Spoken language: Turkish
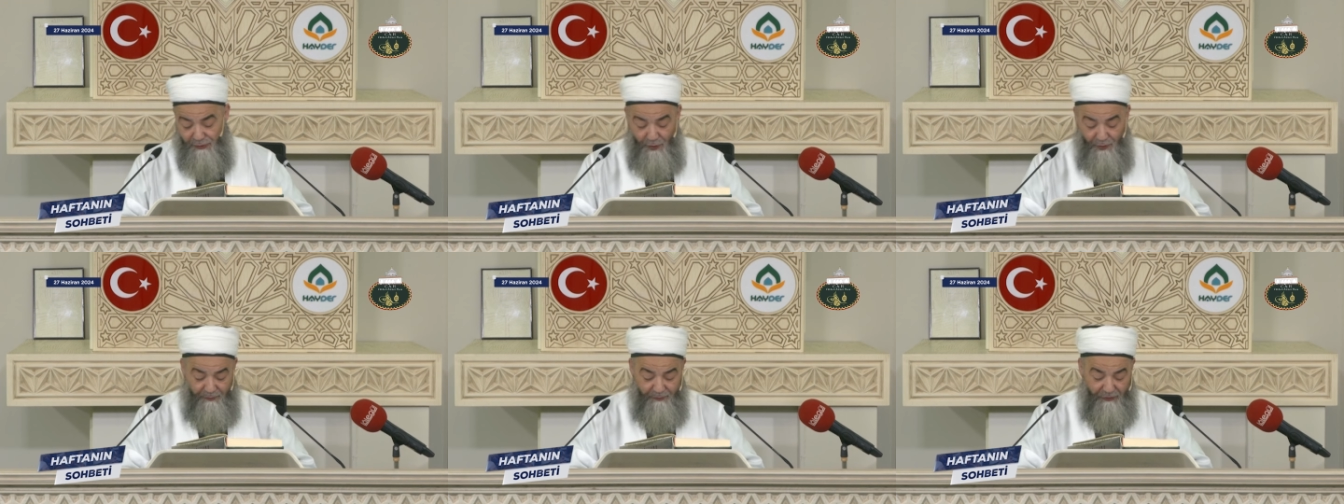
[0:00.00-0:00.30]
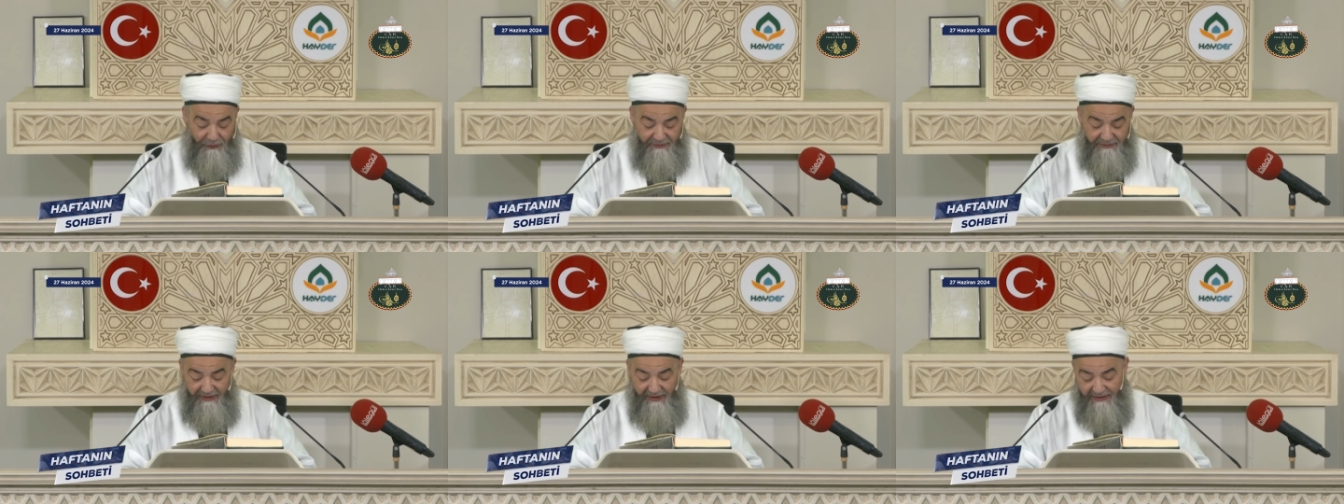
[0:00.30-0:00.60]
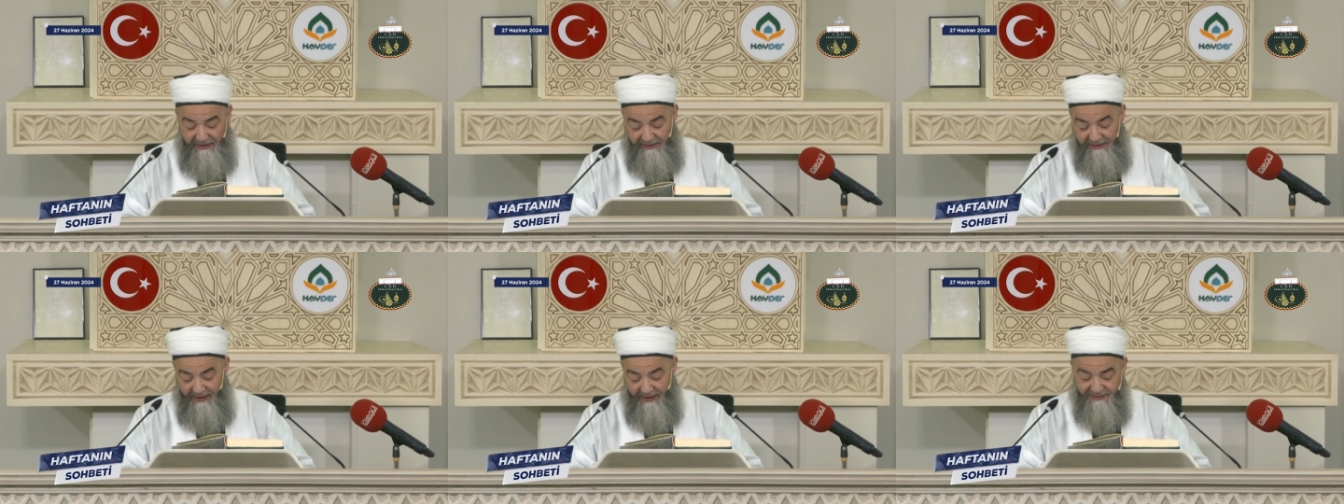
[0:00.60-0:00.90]
çok büyük
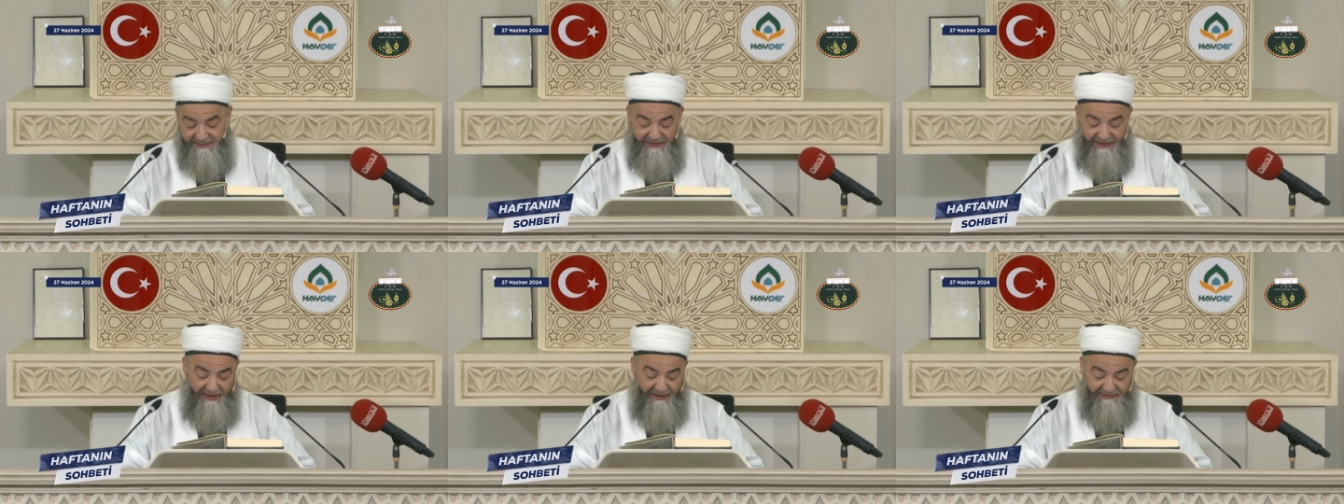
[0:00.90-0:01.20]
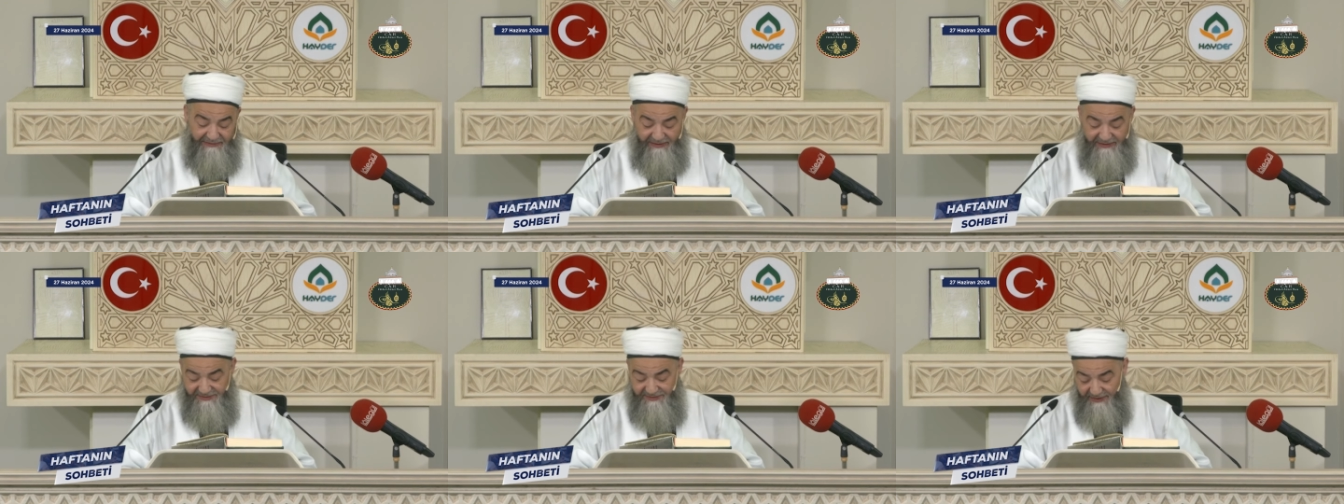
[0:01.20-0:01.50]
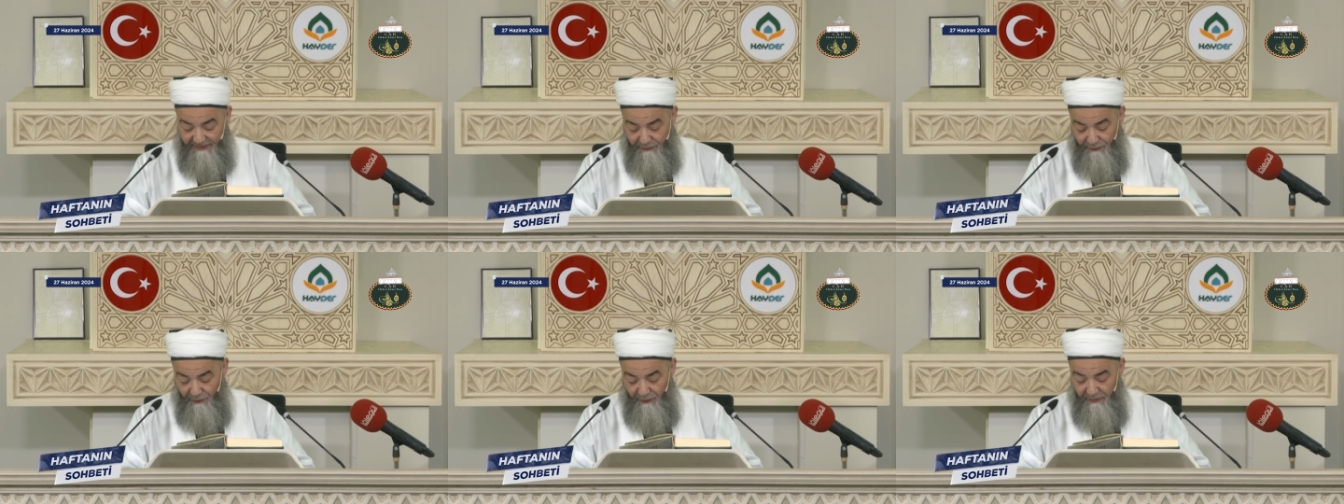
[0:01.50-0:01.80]
tehlike. Az daha
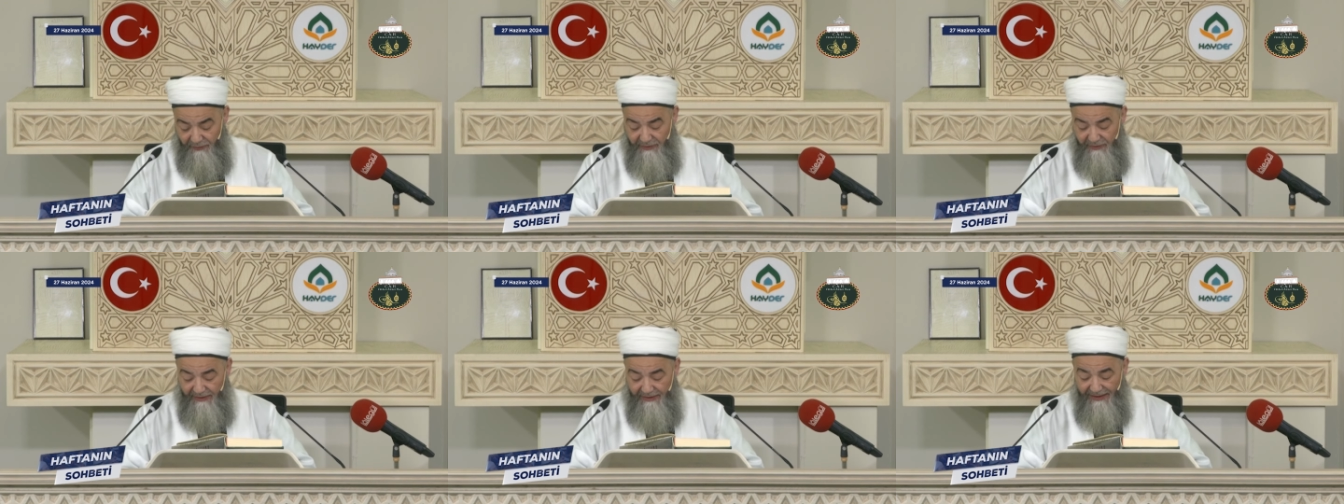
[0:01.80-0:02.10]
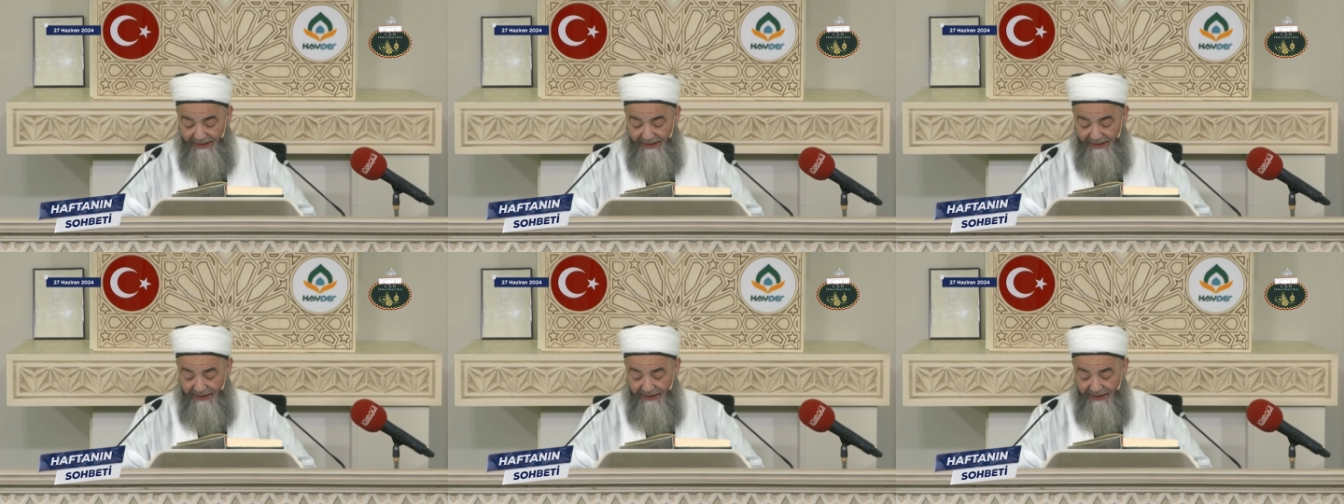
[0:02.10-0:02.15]
atlayacaktık onu.